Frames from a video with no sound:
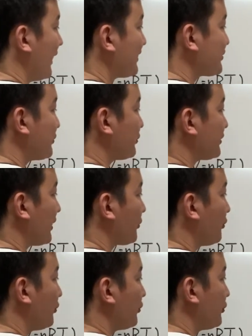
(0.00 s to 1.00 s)
圧力が
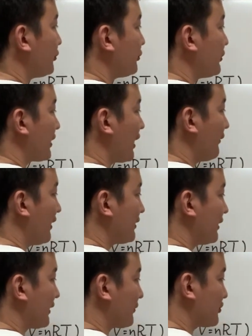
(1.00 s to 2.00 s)
こういう風に変わっ
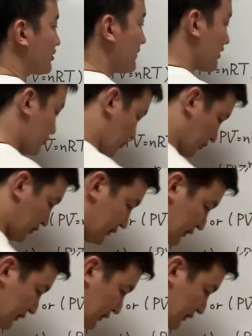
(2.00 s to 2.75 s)
てたとしましょうと。